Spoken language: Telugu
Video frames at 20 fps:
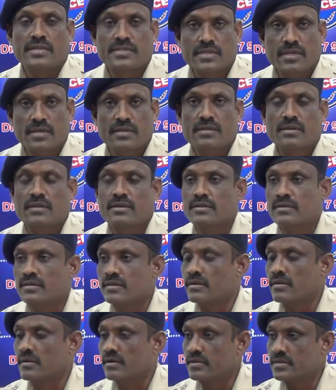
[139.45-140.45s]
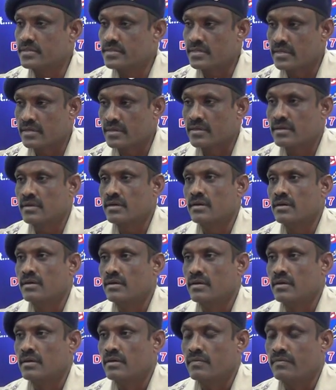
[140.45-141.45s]
ఎస్కేఆర్ఆర్ డిగ్రీ కాలేజ్ దగ్గర
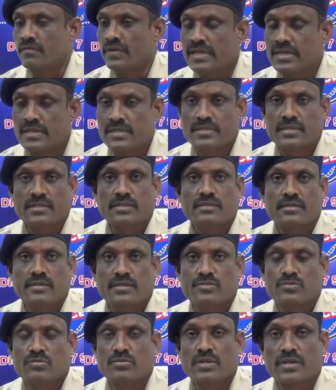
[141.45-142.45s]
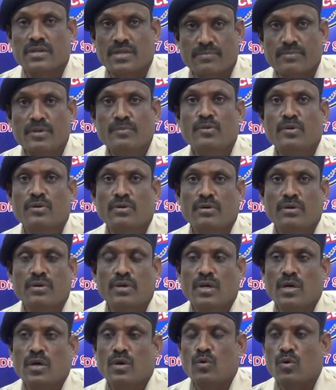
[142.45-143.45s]
వెహికల్ చెకింగ్ చేస్తున్న క్రమంలో
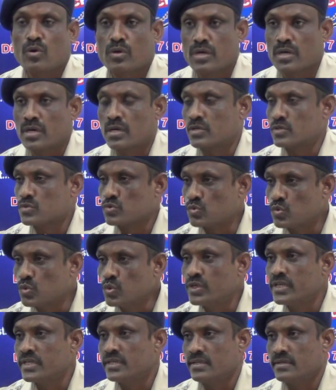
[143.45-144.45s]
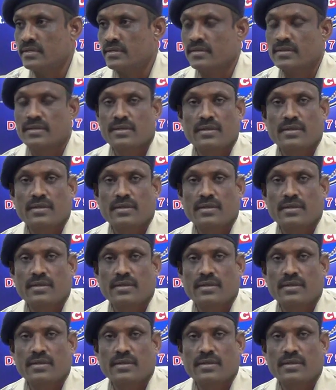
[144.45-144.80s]
ఒక స్కూటీ